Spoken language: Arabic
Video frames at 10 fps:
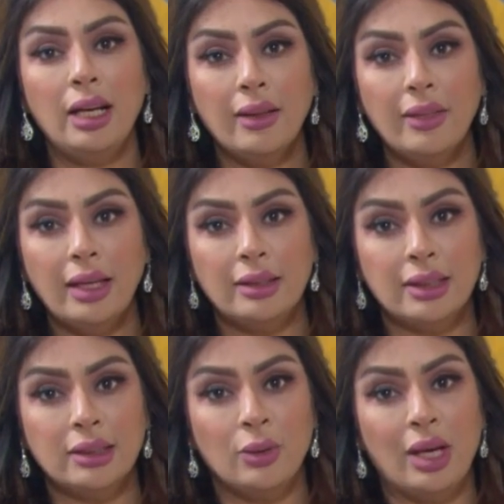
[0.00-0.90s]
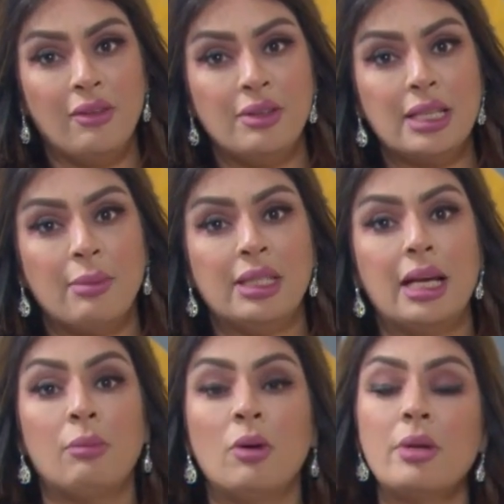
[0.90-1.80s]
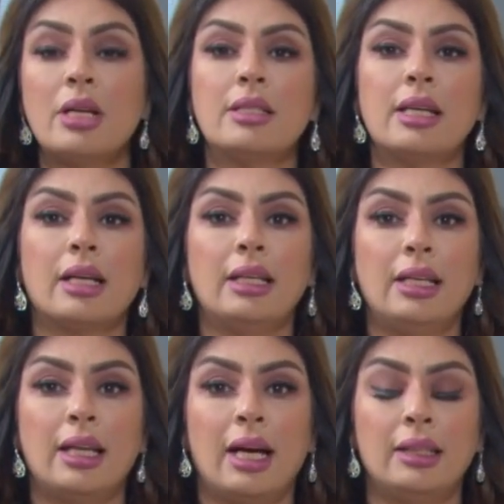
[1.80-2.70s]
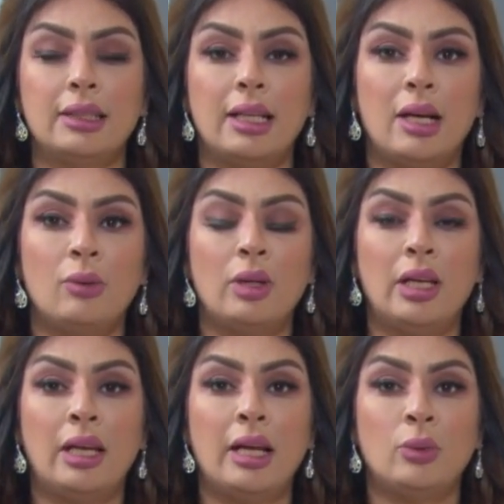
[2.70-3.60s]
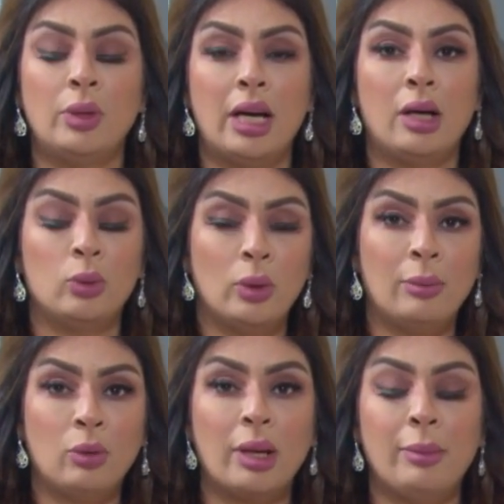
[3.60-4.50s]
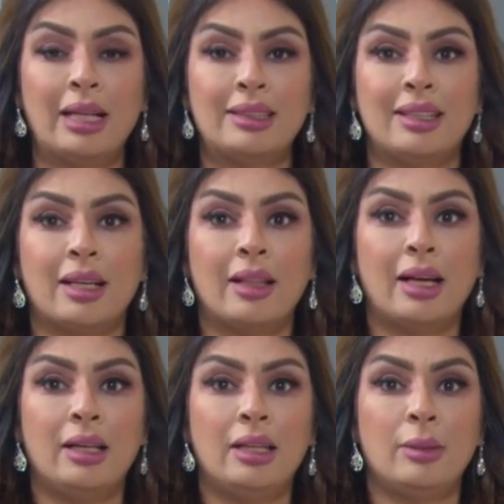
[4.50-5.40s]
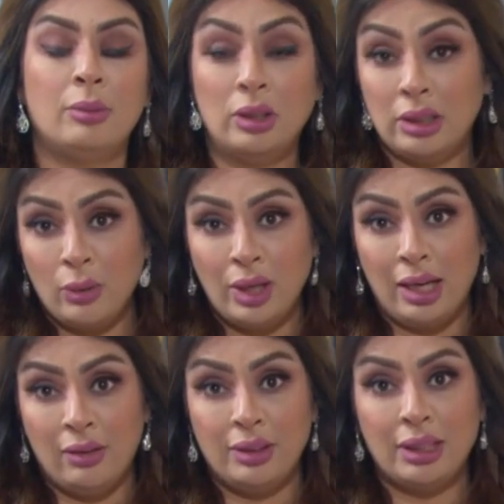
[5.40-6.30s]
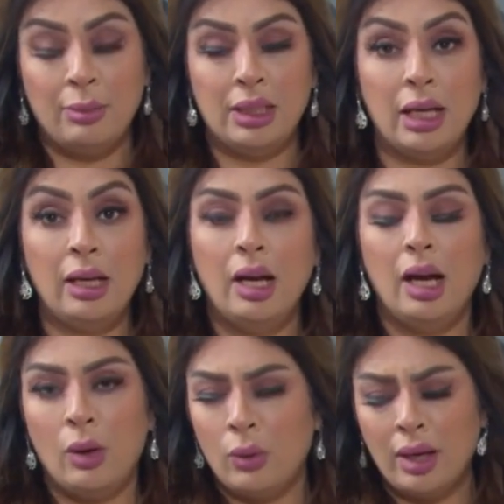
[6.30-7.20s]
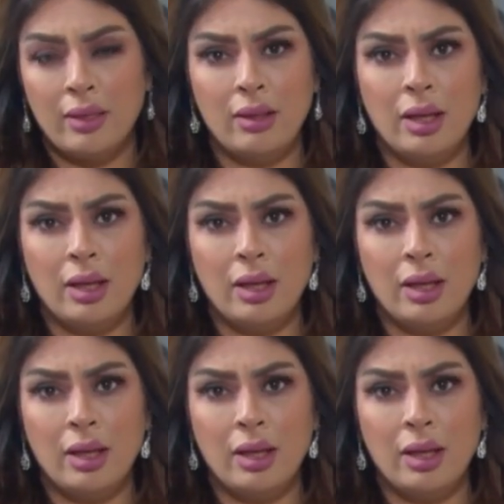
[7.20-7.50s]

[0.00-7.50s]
الاغذيه اللي تحتوي على فيتامين د ممكن تغنينا عن تناول الادويه او مكملات الغذاء اللي هي محتويه على فيتامين د او اخذ